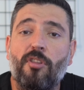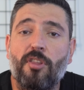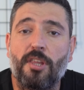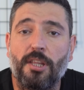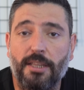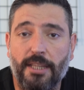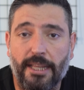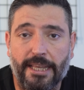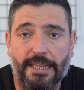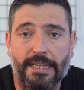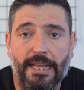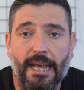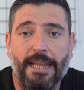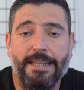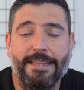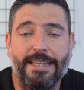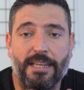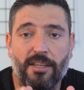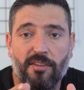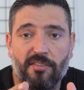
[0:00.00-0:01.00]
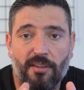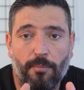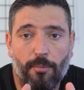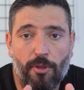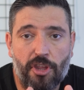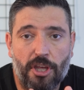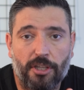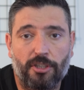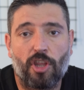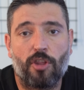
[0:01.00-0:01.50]
için değil, denizde
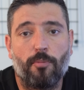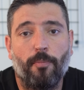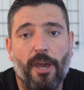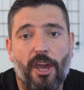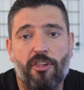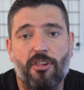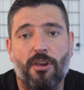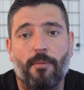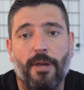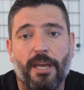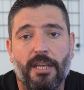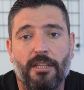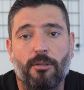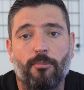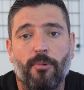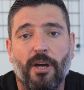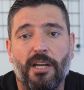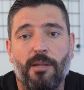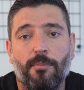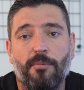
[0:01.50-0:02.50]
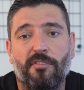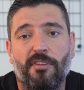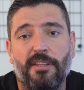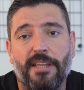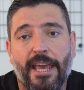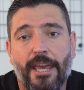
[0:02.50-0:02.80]
bir çatışma yaşama ihtimalimizin